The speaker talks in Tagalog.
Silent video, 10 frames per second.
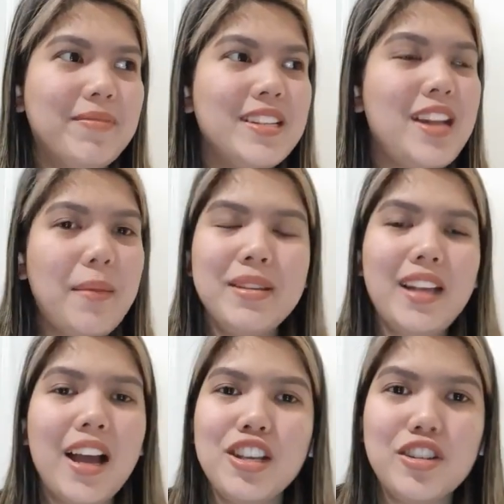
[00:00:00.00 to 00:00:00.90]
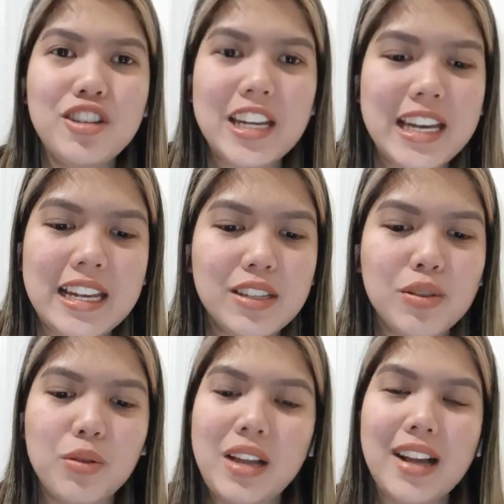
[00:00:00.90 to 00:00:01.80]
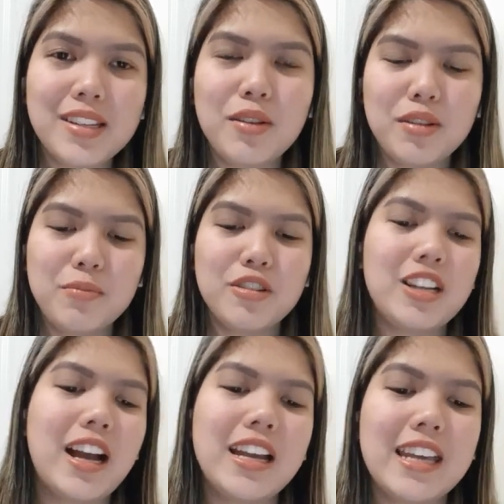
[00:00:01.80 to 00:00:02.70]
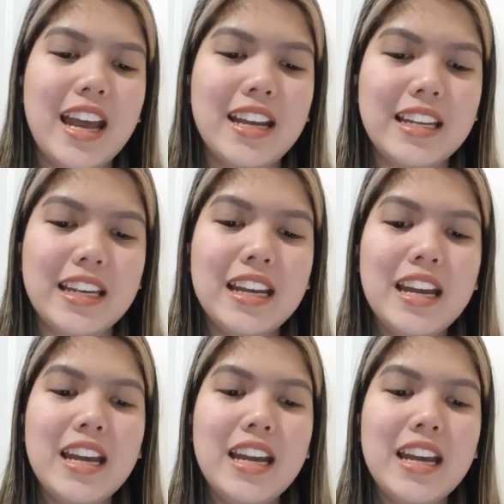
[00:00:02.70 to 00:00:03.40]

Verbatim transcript: sinabi sa kanya ni King Saul, ang sagot po sa kanya ni